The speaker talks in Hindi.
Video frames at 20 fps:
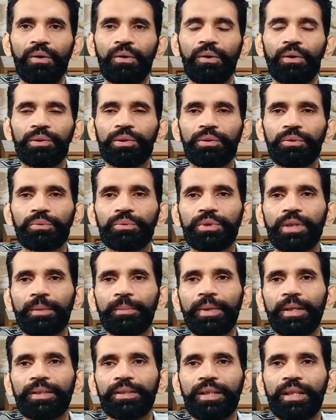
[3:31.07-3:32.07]
और जो दूसरे
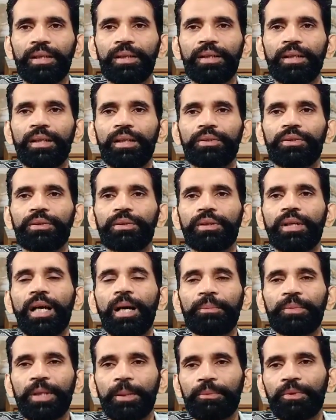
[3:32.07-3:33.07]
भाई हैं
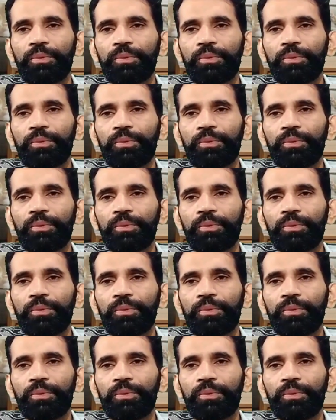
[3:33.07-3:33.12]
कामयाब